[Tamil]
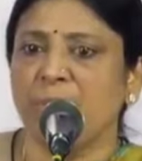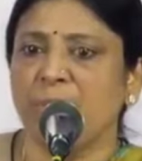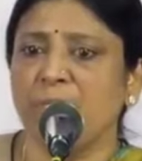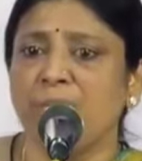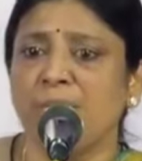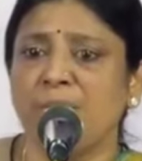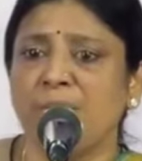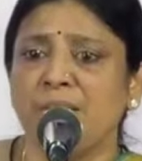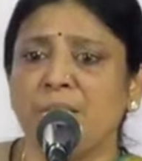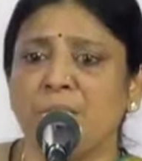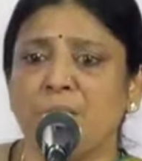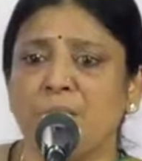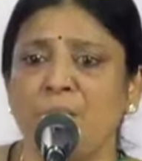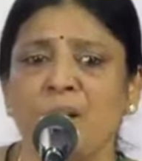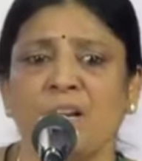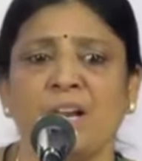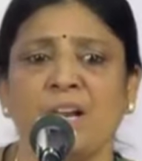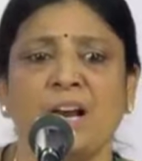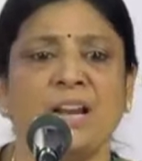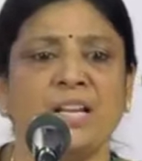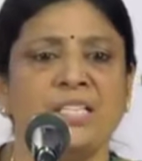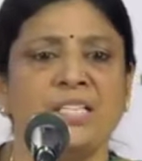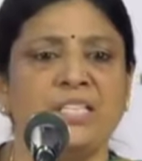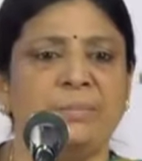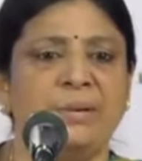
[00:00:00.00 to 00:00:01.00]
தன் வந்து
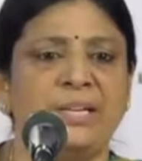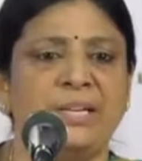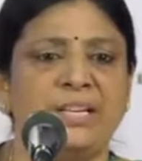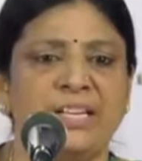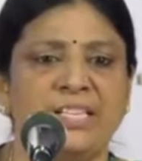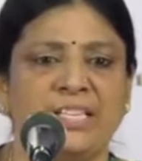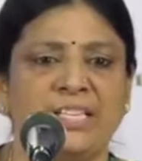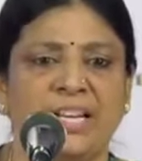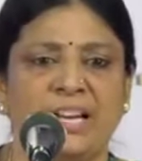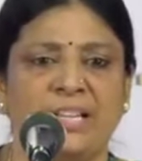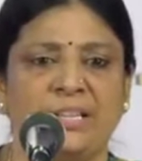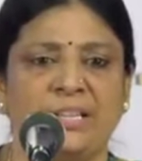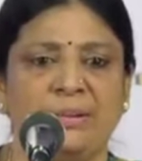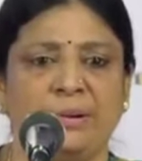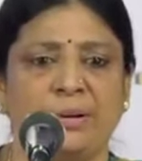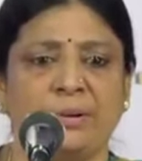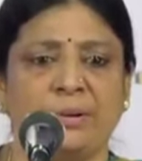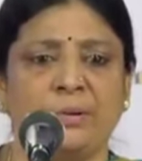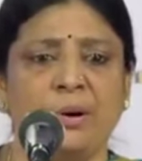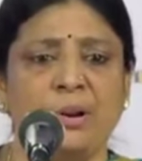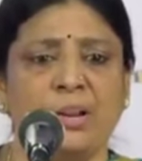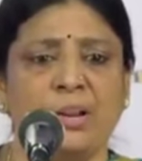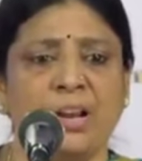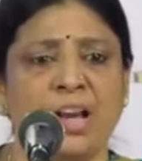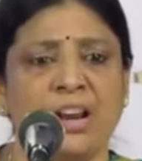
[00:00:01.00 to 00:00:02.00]
கோர்க்கா ரெஜிமெண்ட்டை சார்ந்தவர்
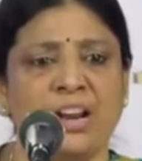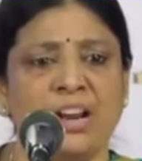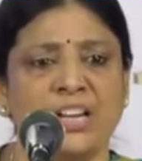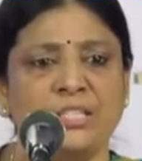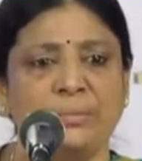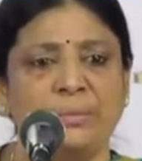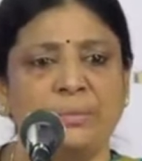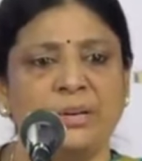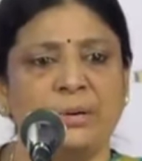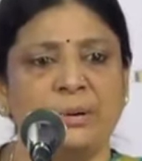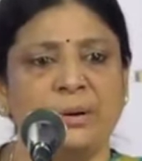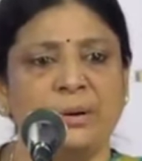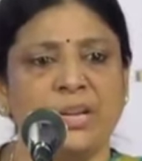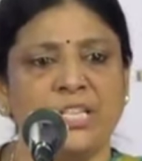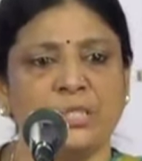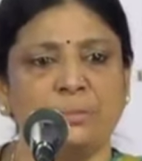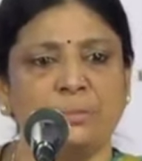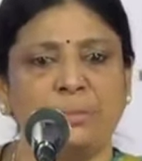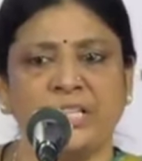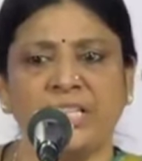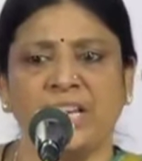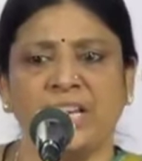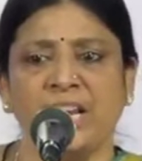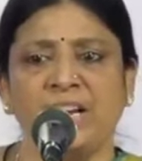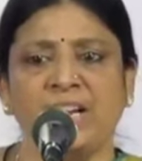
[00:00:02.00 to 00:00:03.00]
கோர்க்கா ரெஜிமெண்டோடைய
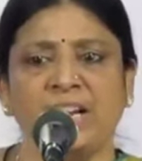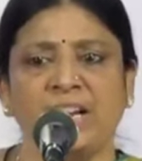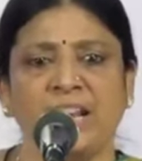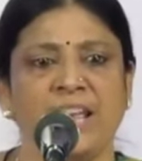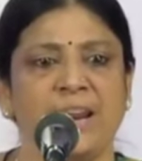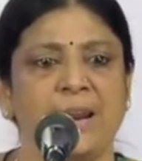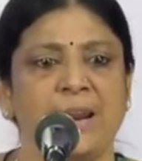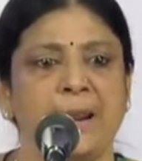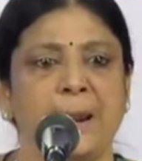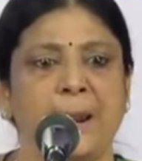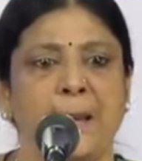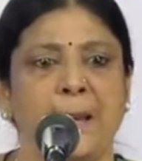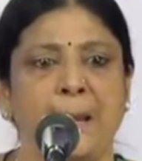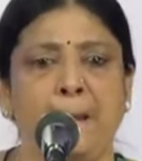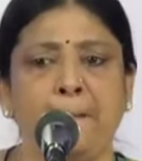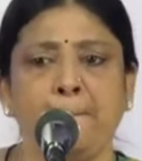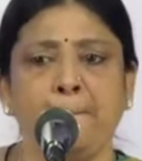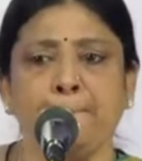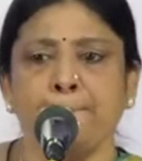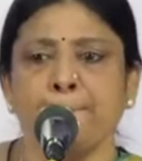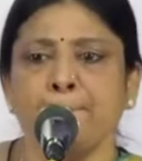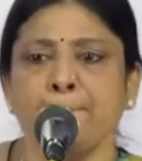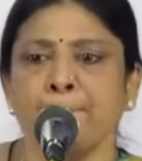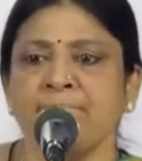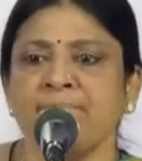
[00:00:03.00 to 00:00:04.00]
ஸ்பெஷாலிட்டி என்னன்னா
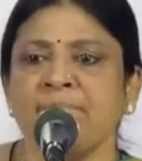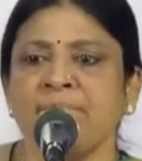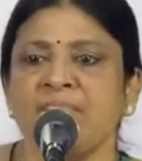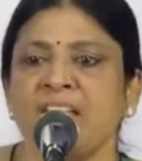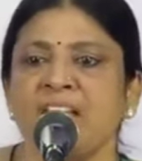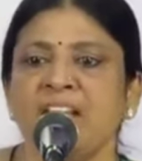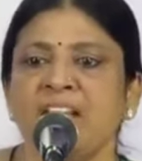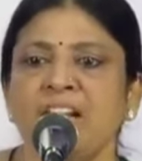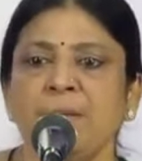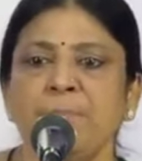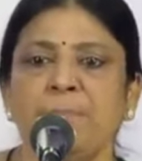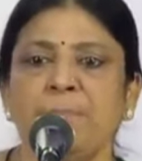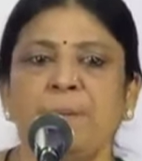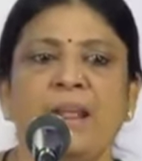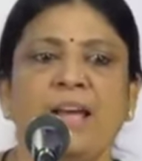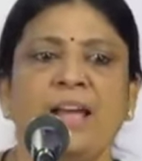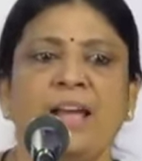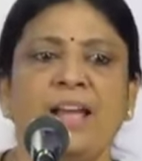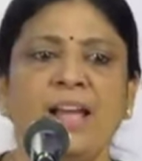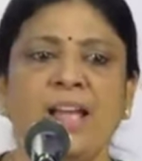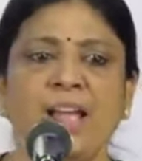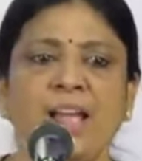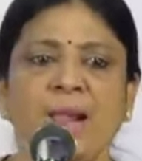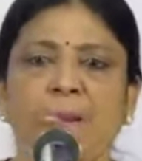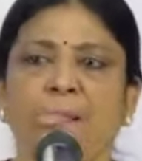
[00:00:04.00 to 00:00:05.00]
இடுப்பில்
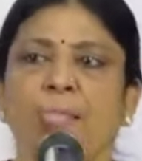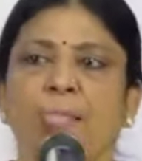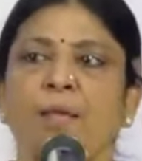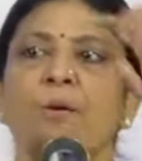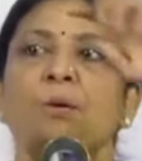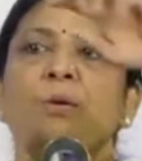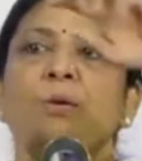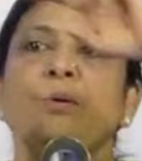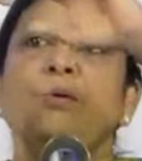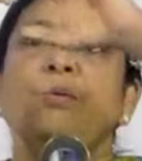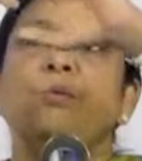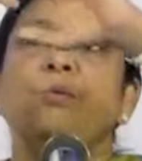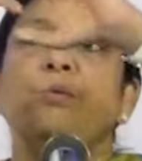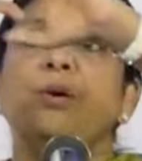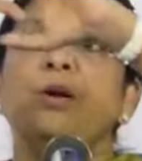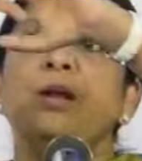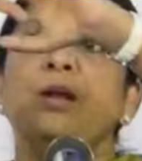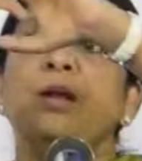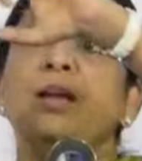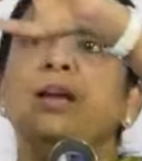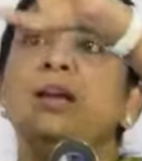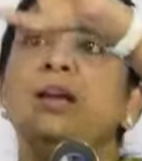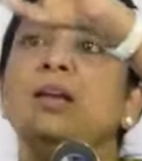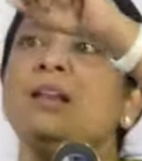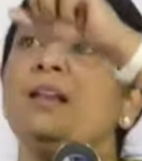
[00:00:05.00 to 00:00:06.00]

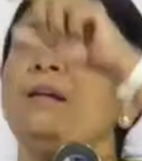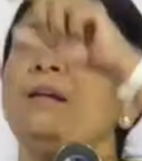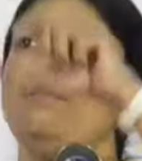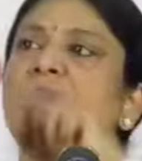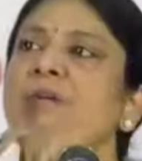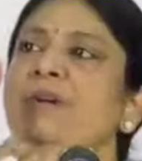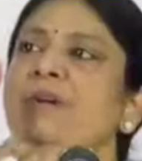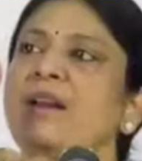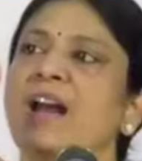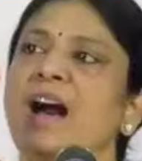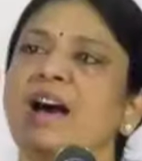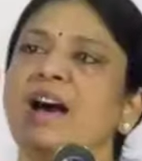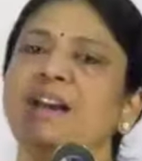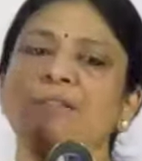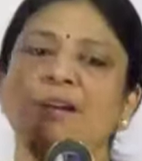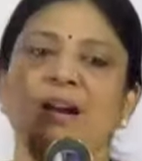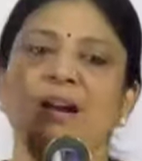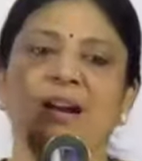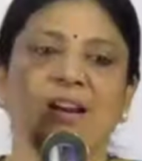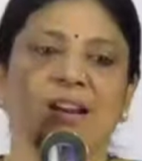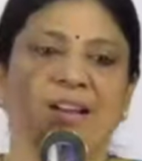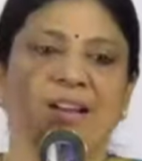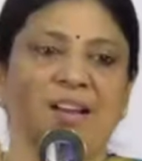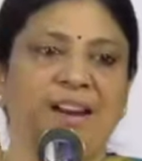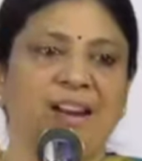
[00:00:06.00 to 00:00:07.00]
ஒரு நம்மளுடைய
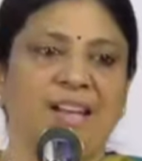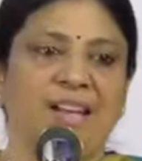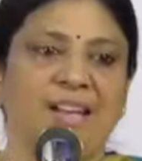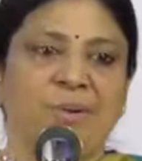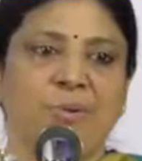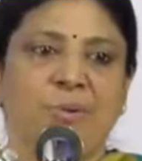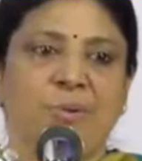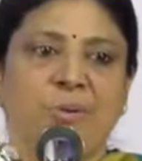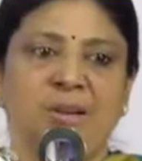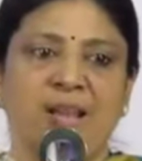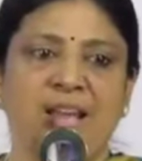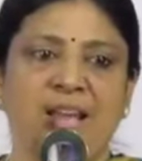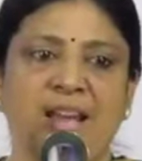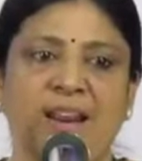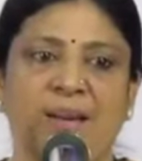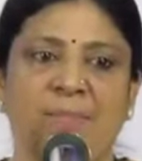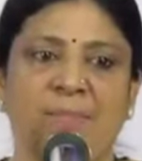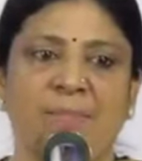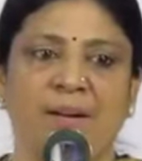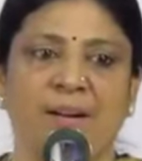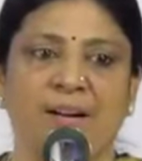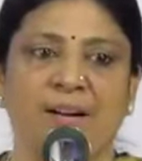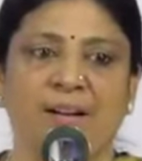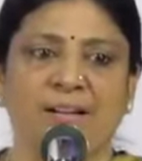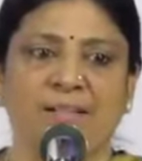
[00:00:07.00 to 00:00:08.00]
அருவாள் இருக்குல்ல குட்டியாக
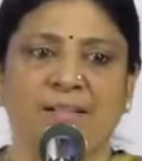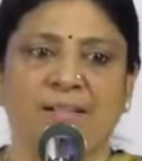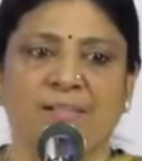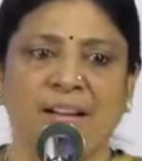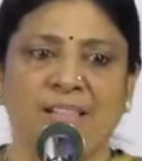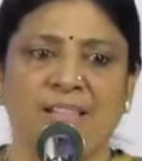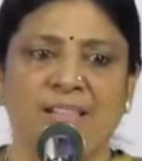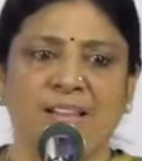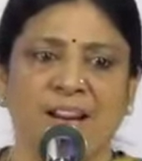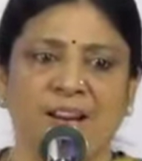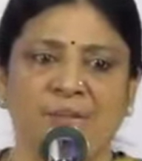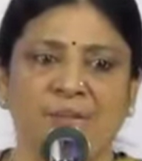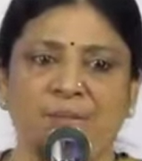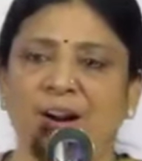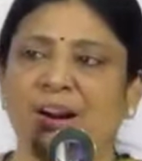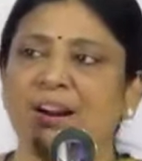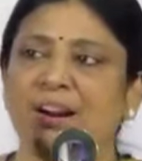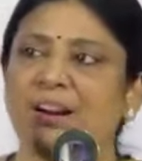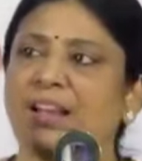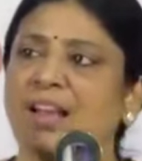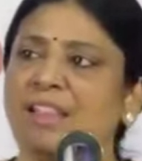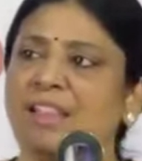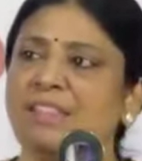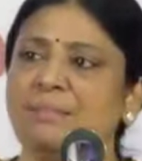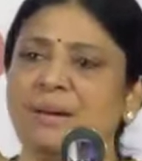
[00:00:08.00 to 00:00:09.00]
நம்ம கதிர் அருவாள்
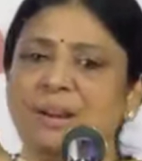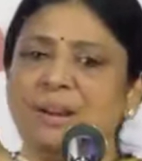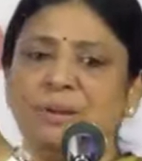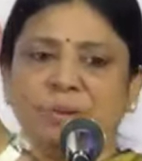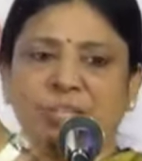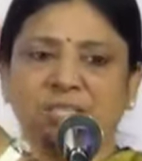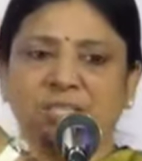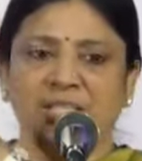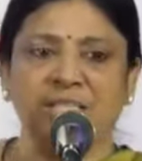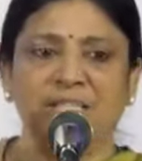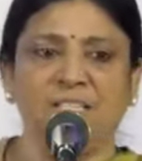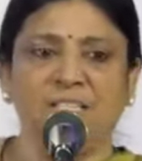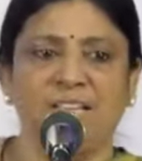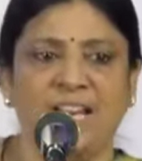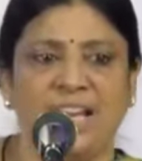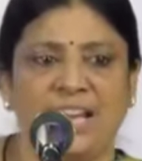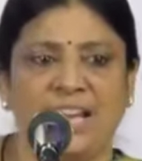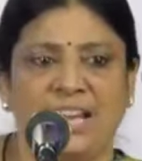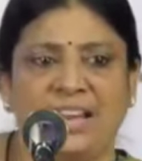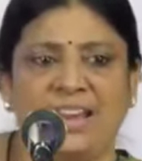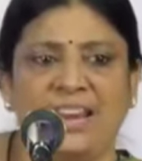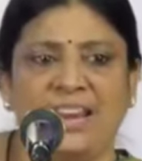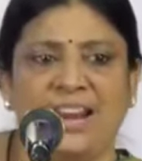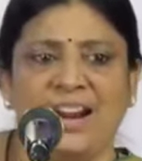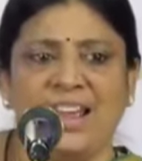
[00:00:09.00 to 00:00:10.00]
இருக்கு அந்த மாதிரி ஒரு சின்ன
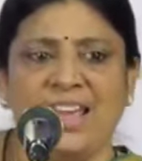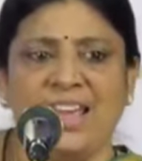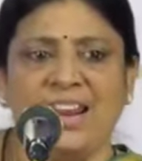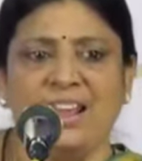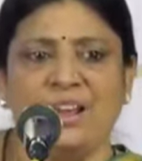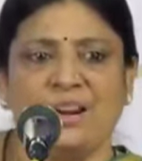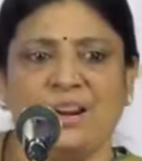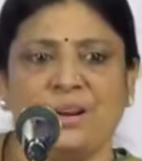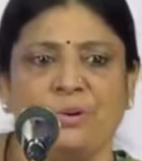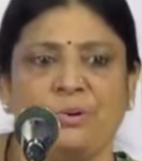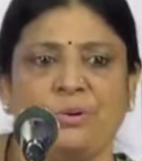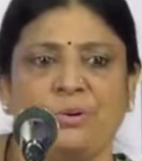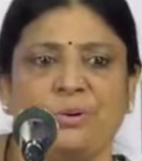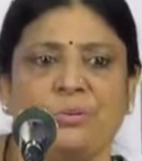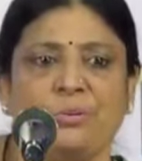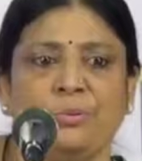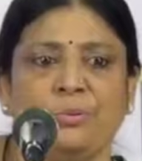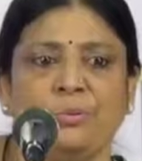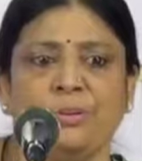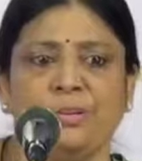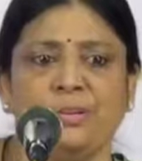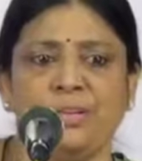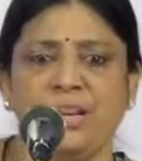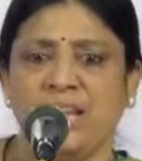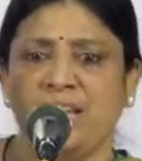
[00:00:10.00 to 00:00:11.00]
இடையில இருக்க ஒரு
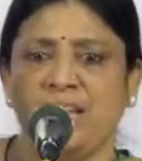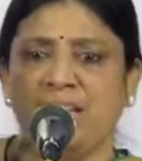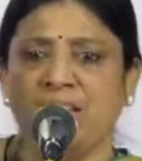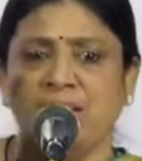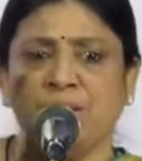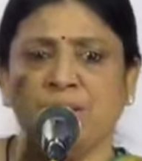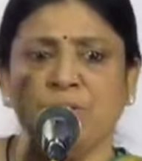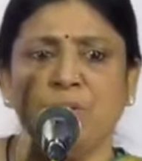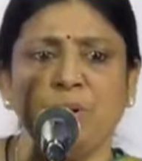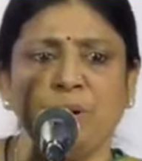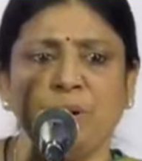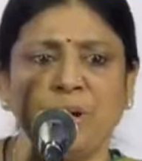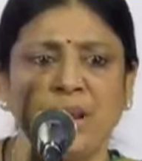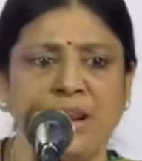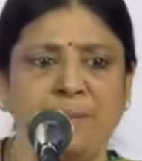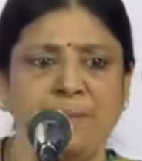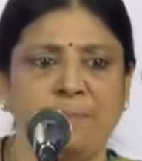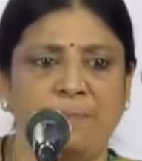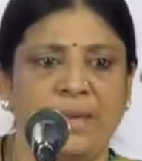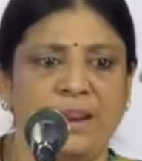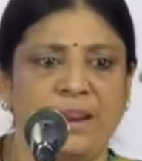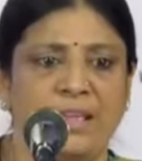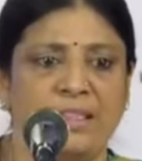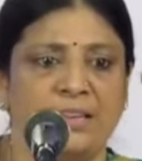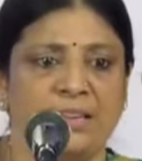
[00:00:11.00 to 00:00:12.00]
குட்டி
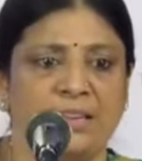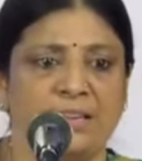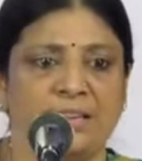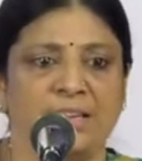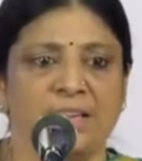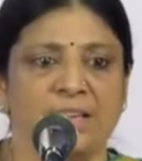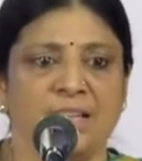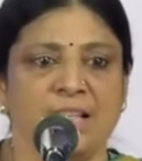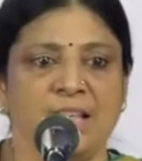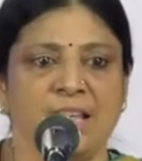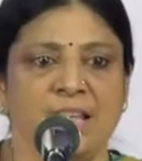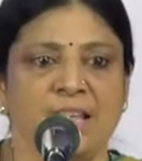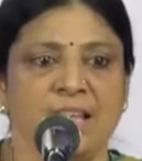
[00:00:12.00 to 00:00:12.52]
குக்கரின்னு பேர் அதுக்கு